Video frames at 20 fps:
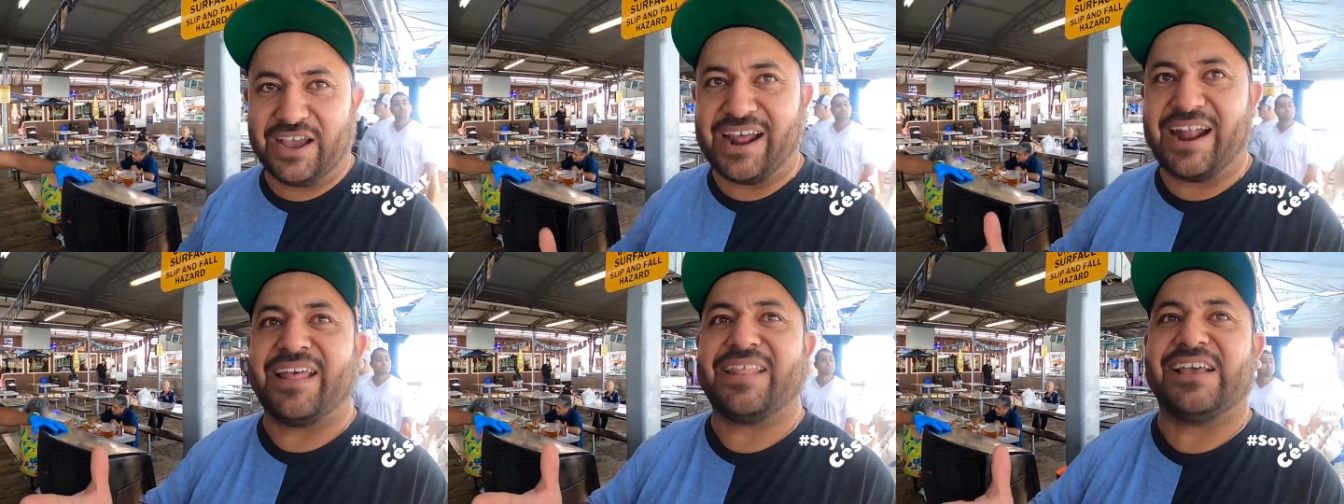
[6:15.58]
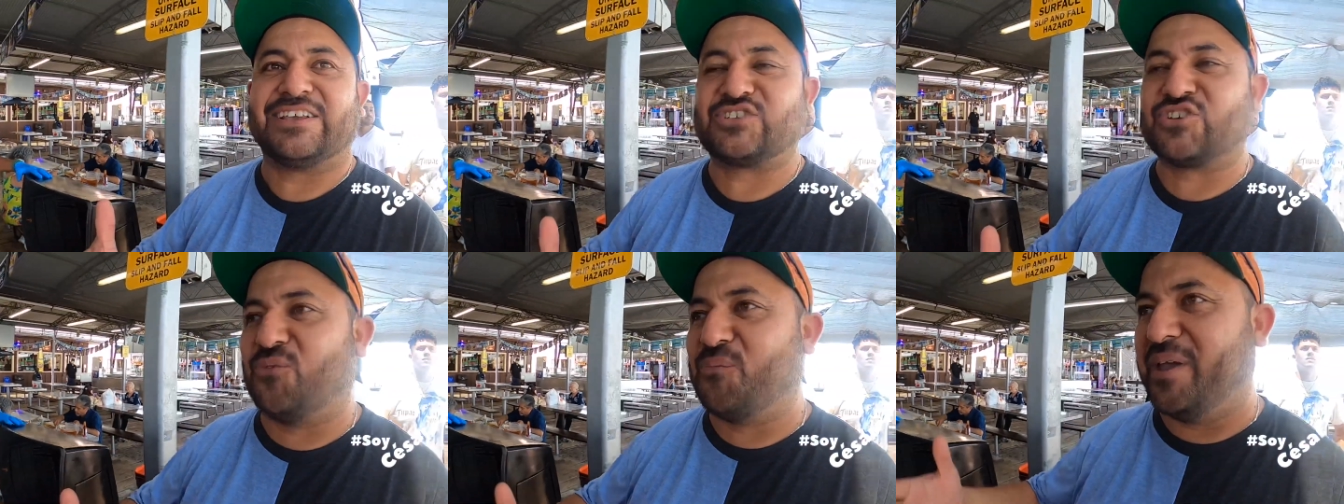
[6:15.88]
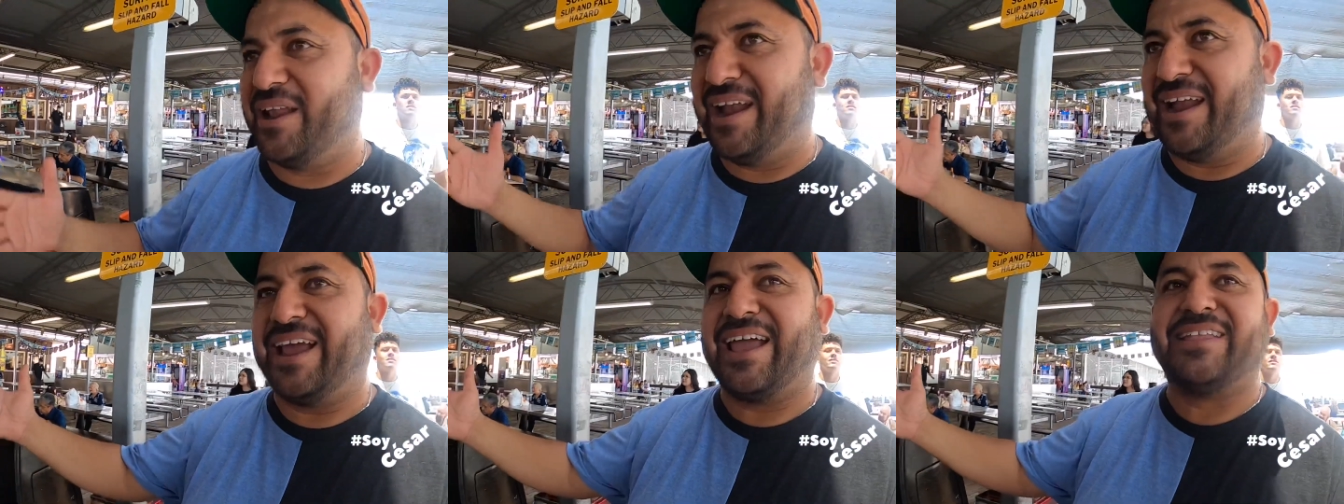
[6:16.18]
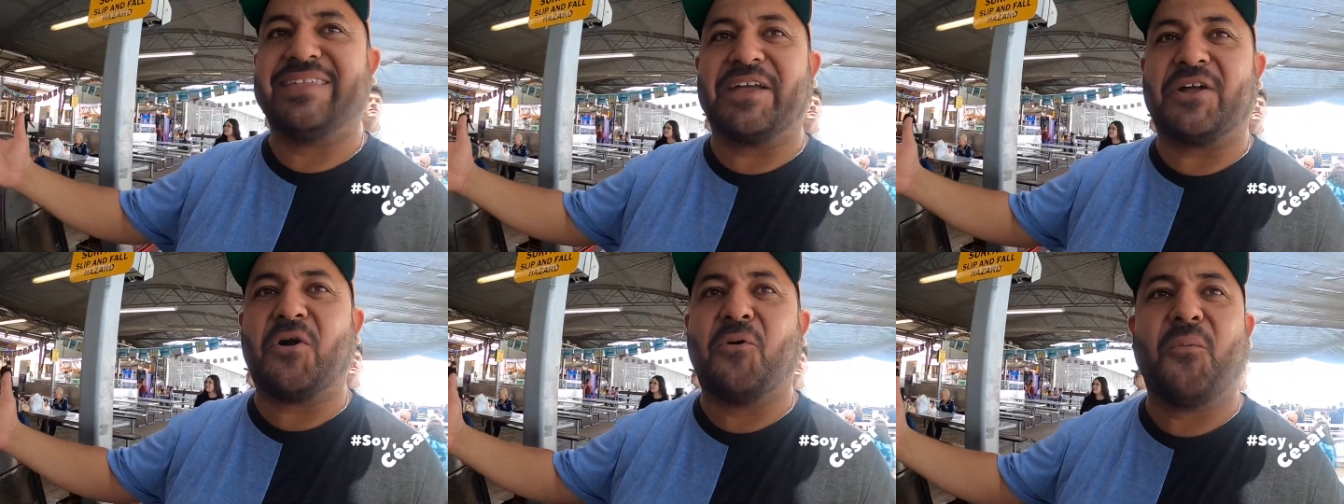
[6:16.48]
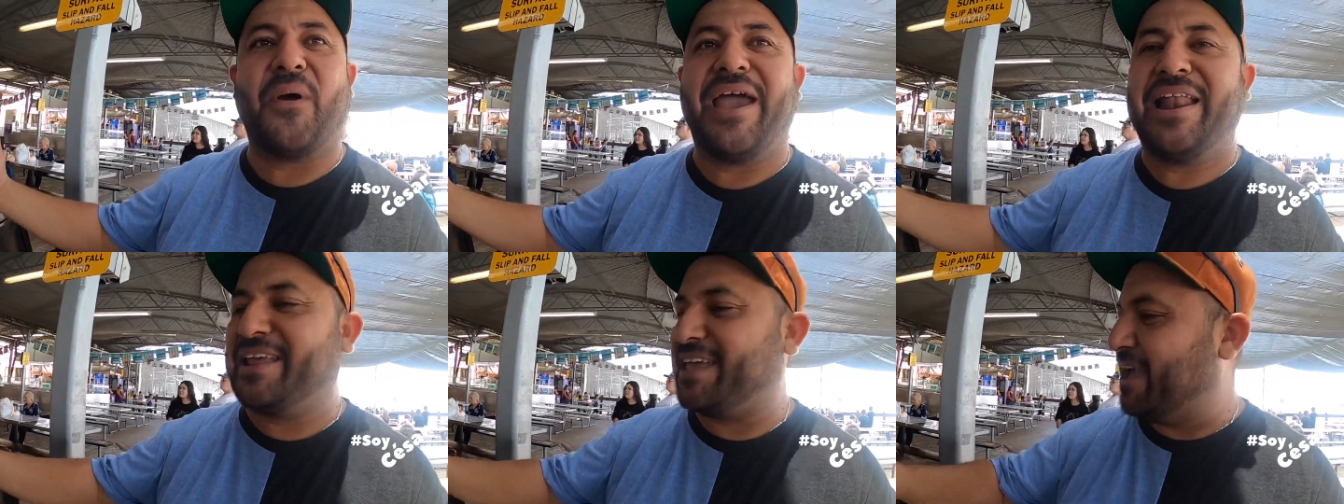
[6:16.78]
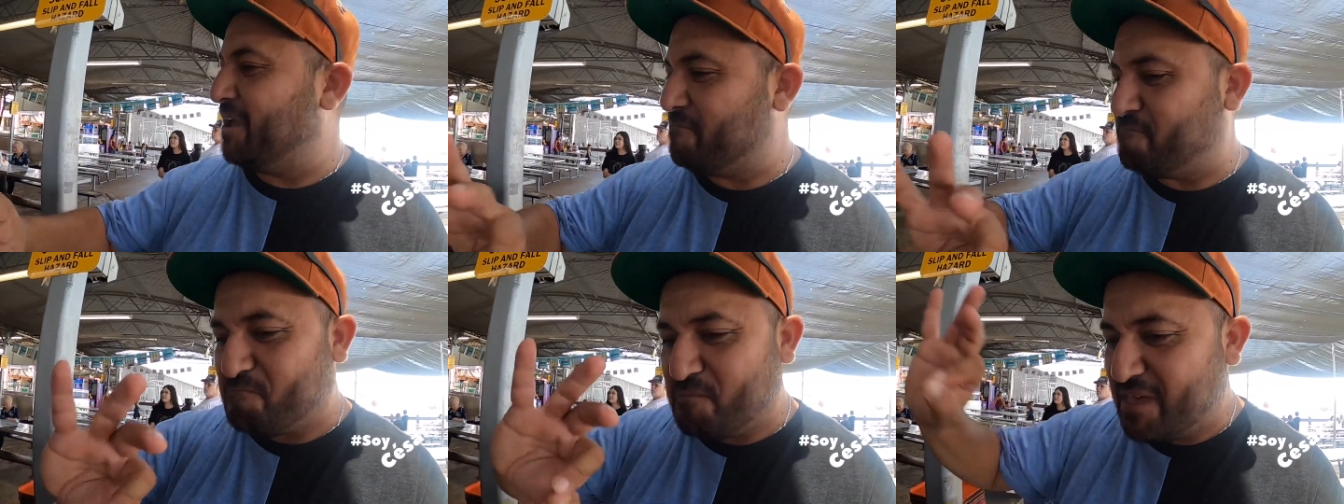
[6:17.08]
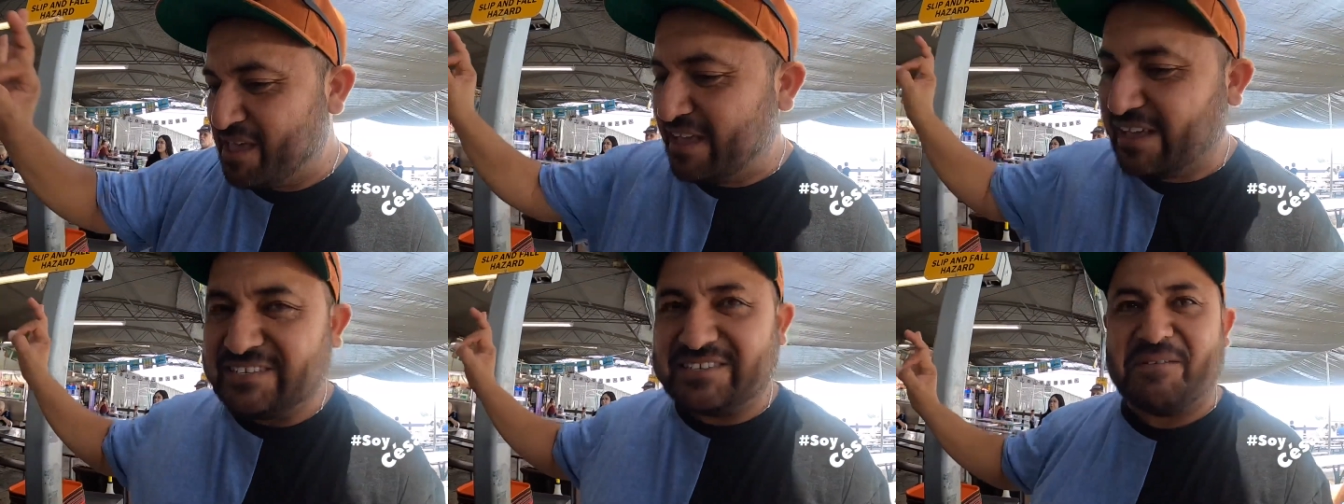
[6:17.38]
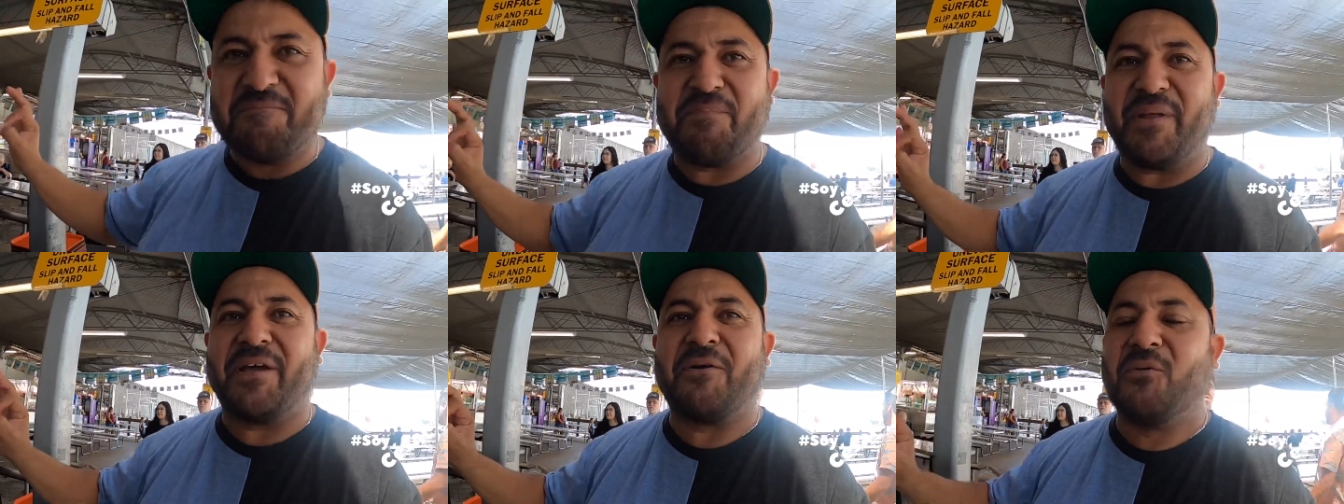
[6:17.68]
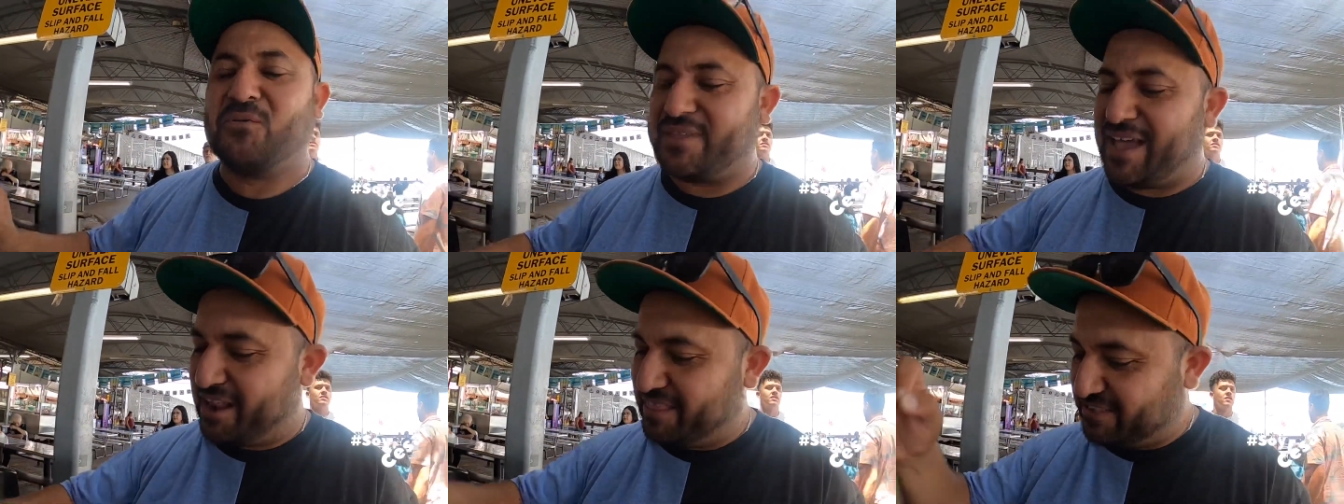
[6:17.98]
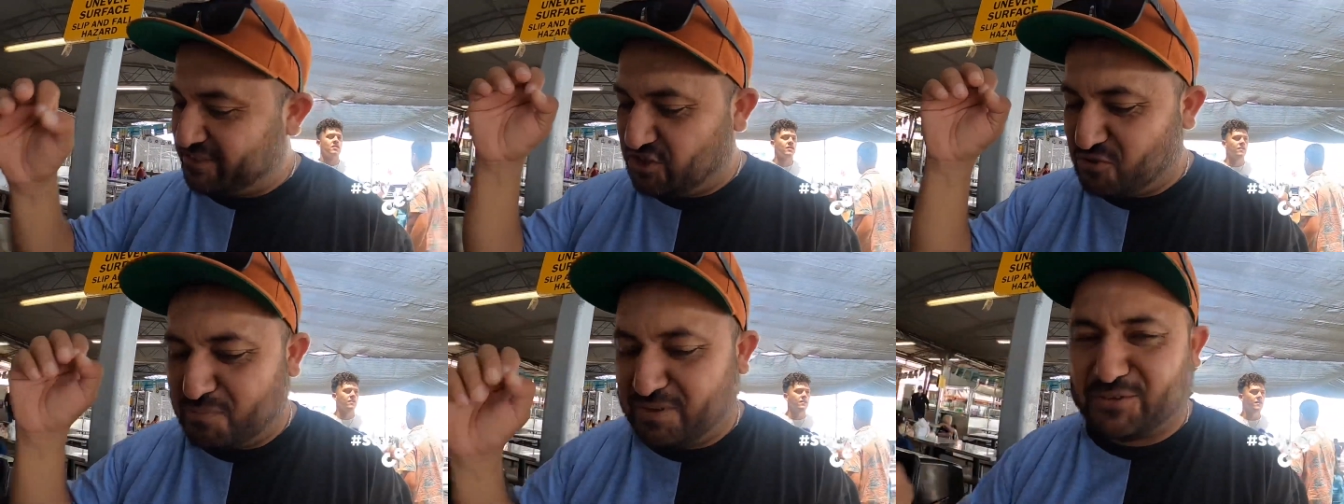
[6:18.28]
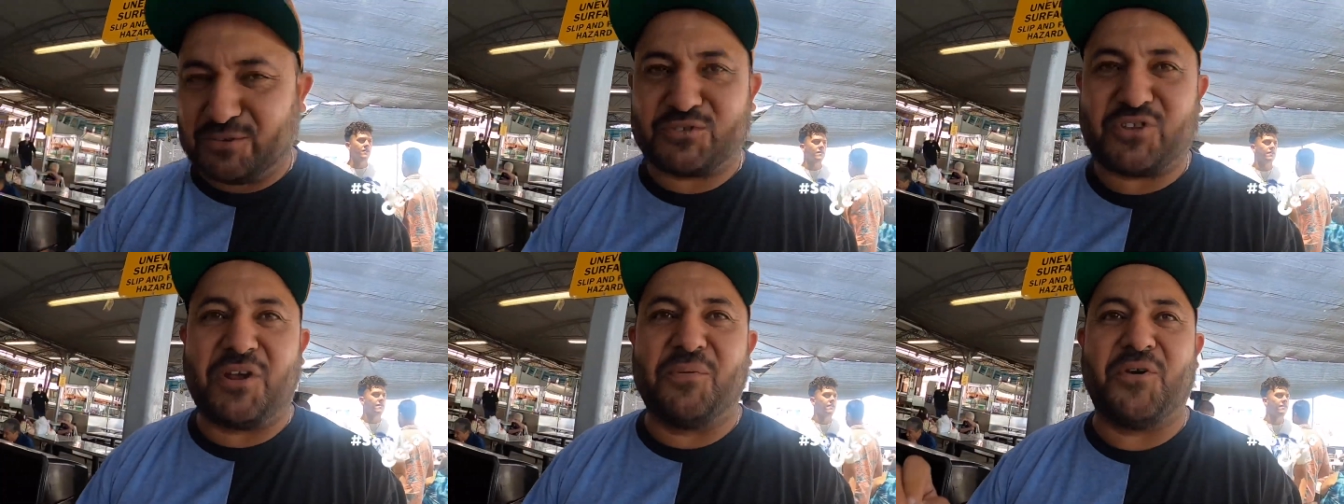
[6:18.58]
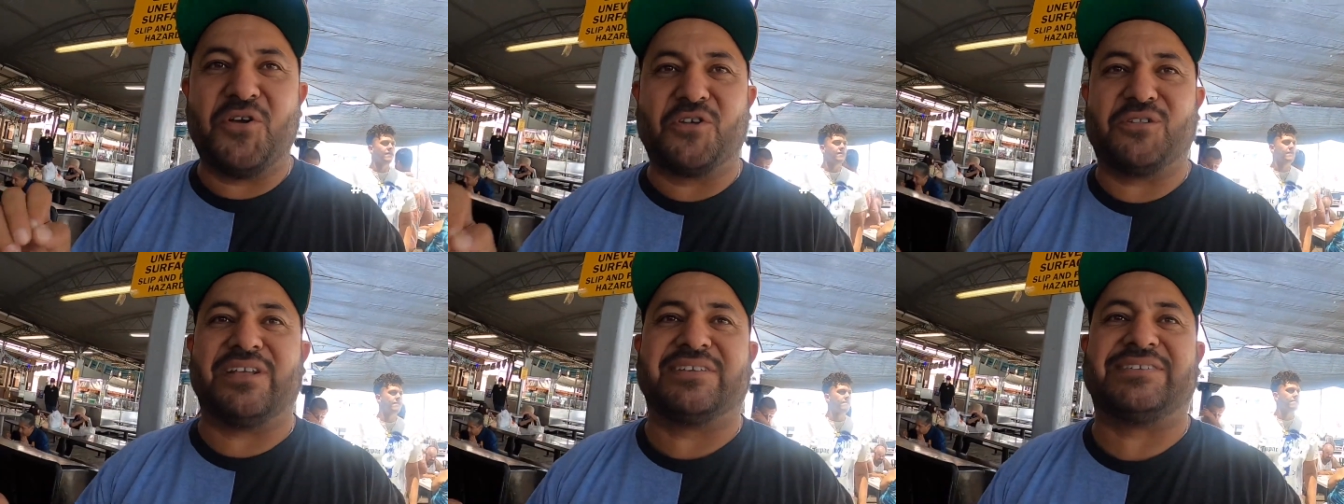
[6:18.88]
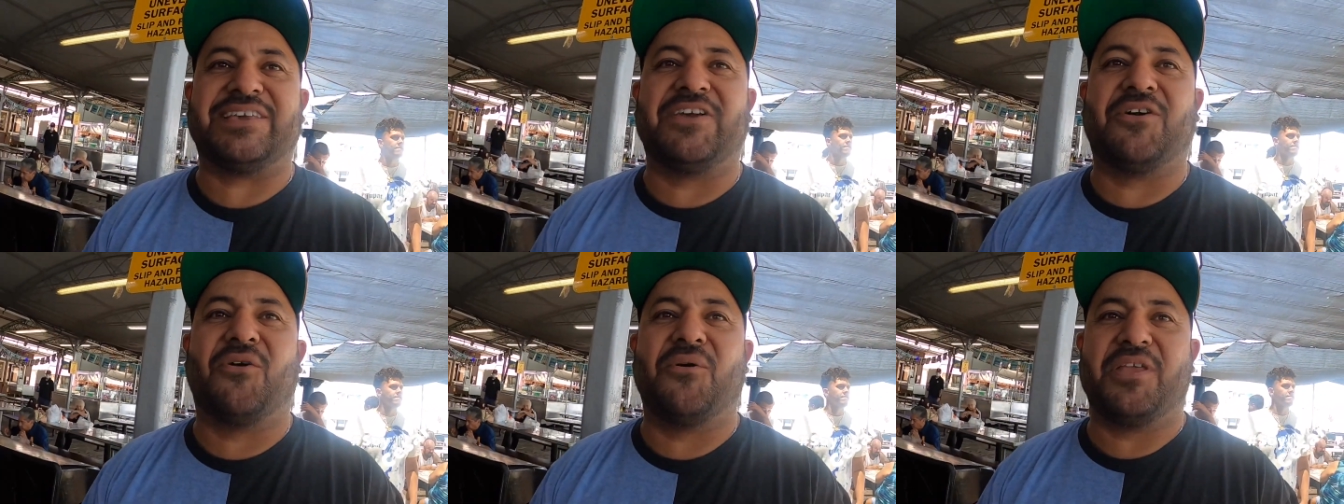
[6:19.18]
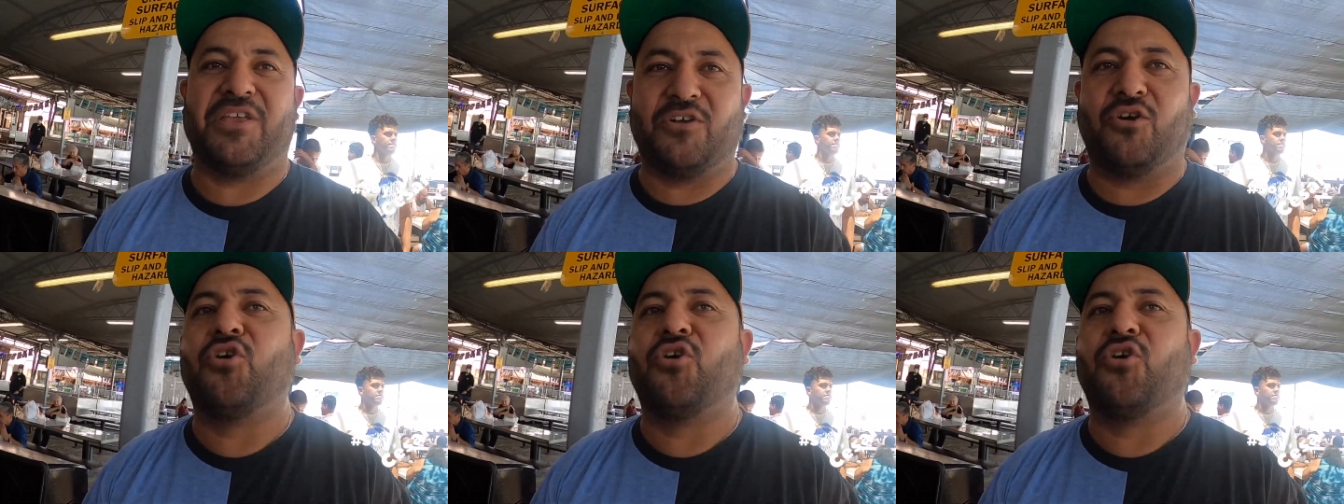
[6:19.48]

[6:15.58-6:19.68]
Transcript: Yo le agradezco, miren, gente como él que sin preguntar dice, yo me suscribo, y yo te sigo.